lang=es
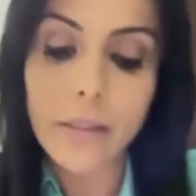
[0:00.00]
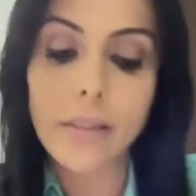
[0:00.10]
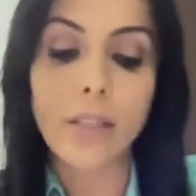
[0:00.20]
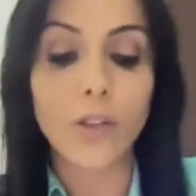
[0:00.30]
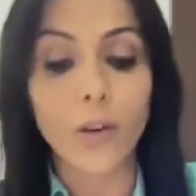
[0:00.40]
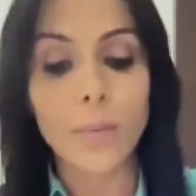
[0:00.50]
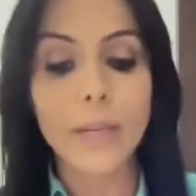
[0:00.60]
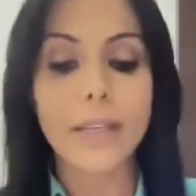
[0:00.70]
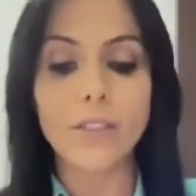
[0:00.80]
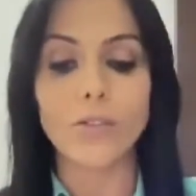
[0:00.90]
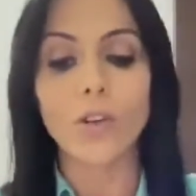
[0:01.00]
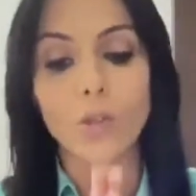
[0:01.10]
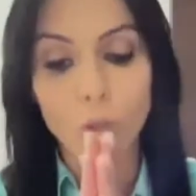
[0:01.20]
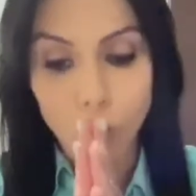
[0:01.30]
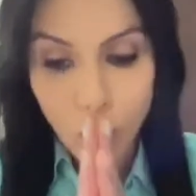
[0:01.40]
Señor ministro,
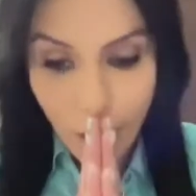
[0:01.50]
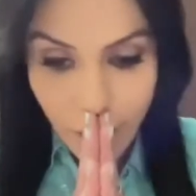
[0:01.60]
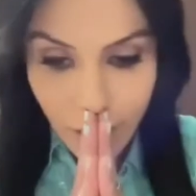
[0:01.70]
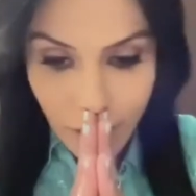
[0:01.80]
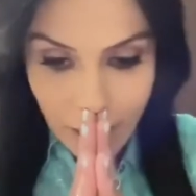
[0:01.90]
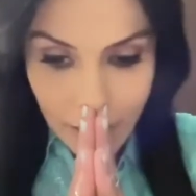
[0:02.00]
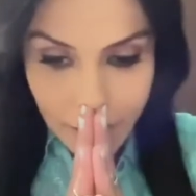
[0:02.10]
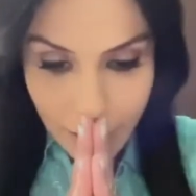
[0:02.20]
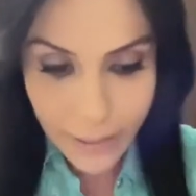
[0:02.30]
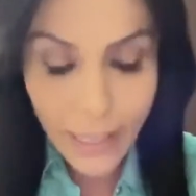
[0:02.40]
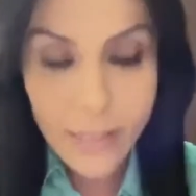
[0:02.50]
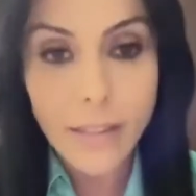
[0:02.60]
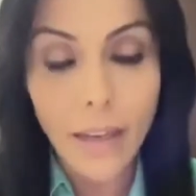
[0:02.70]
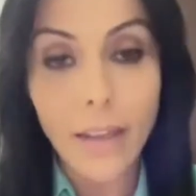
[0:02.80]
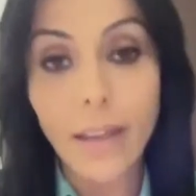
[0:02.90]
lo que usted debía
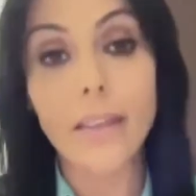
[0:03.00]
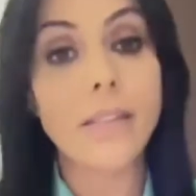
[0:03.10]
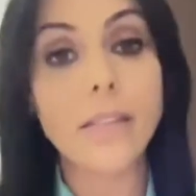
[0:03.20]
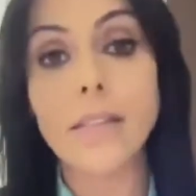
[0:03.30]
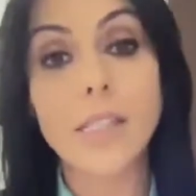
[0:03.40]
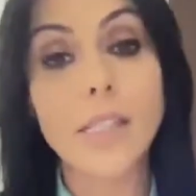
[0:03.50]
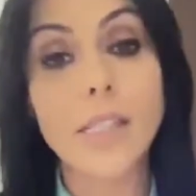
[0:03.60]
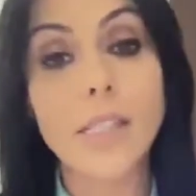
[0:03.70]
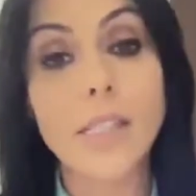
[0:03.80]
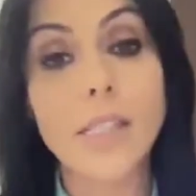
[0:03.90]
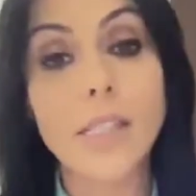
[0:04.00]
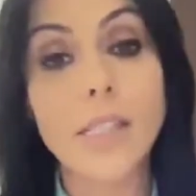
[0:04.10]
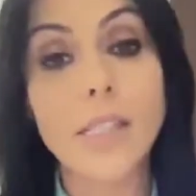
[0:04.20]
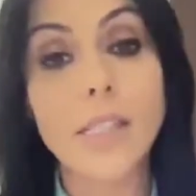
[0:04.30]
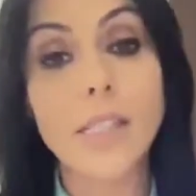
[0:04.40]
hacer es simple y
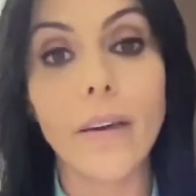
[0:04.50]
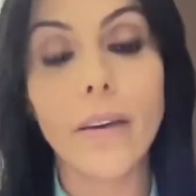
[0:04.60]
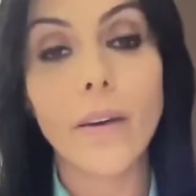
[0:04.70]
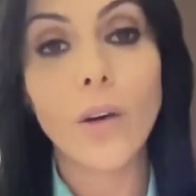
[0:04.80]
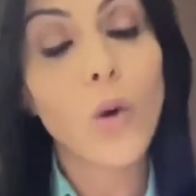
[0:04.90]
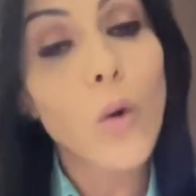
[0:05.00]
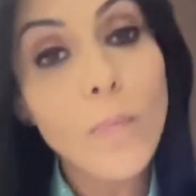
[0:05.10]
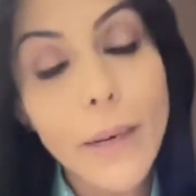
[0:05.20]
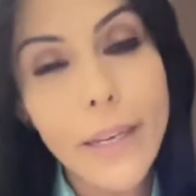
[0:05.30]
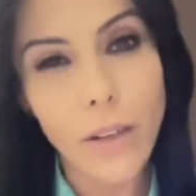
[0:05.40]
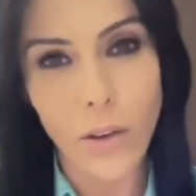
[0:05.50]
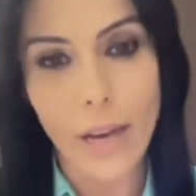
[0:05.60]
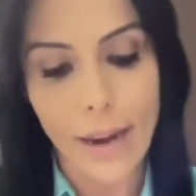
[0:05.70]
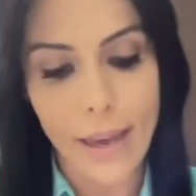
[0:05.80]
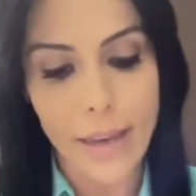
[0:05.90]
llanamente cumplir con
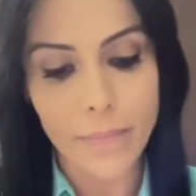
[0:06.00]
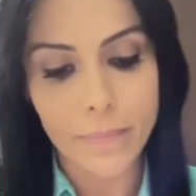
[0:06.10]
la ley.